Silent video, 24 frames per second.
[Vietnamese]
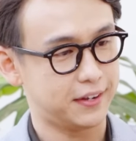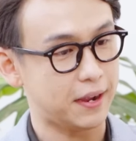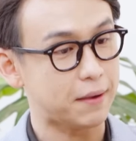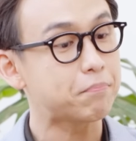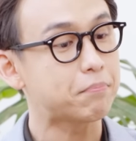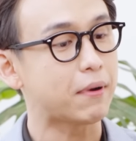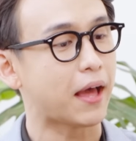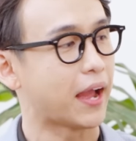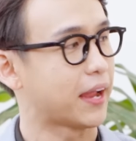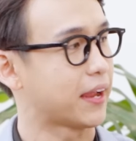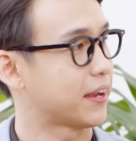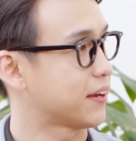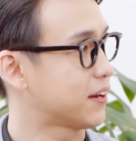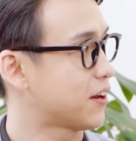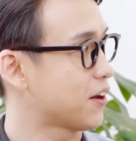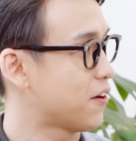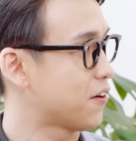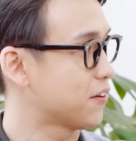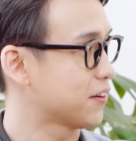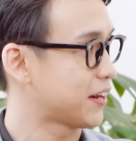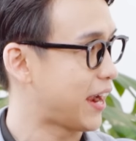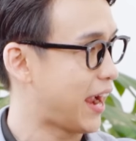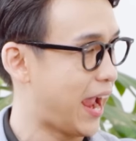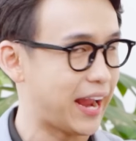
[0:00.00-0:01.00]
gấp lại
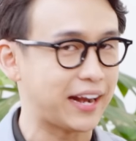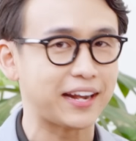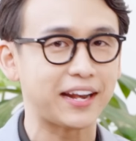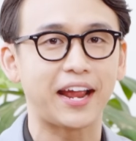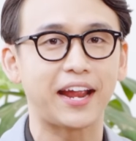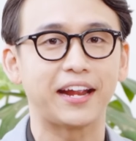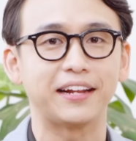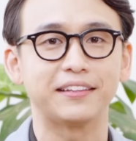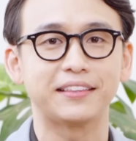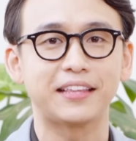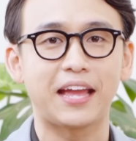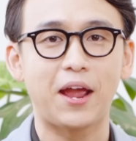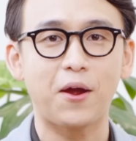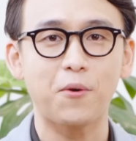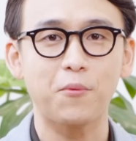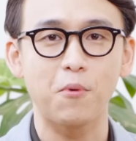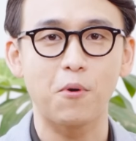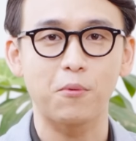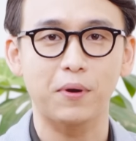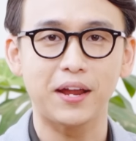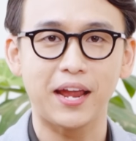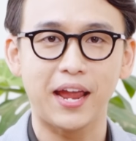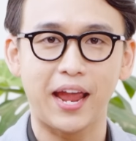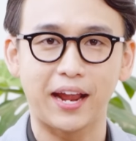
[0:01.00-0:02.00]
con hạt này theo
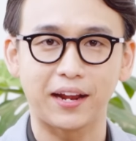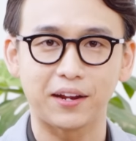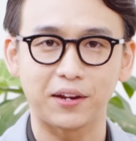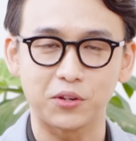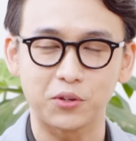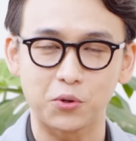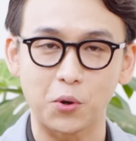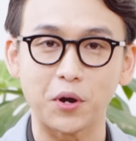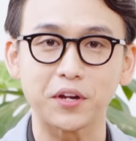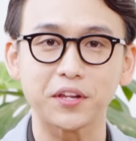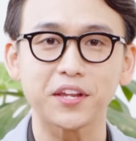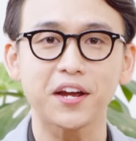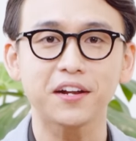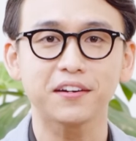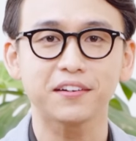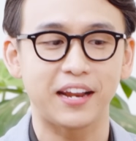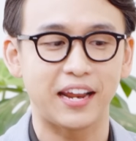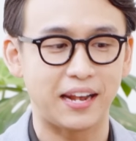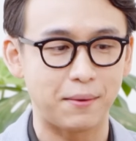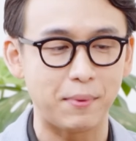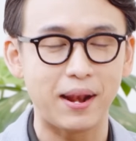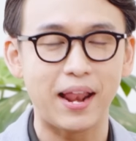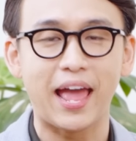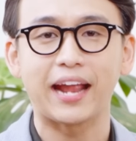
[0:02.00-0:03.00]
một cái hàng chuẩn nhất.
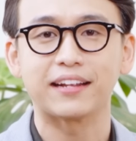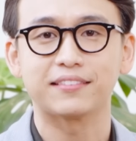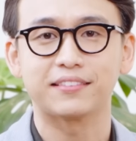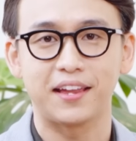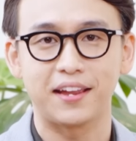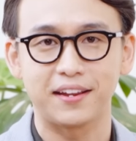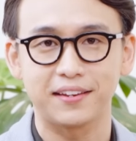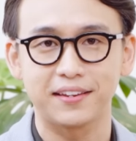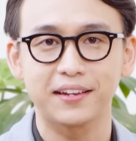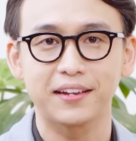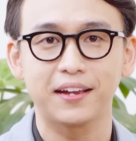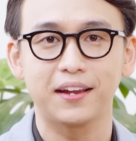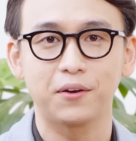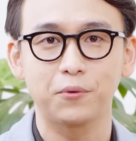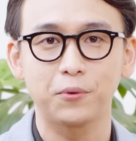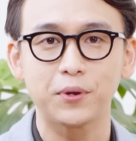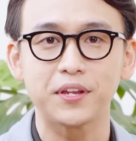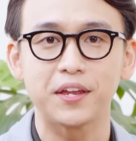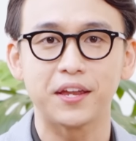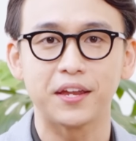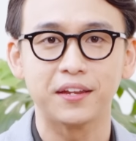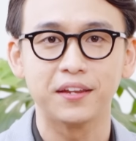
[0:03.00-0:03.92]
Này mới là hàng thiệt nha quý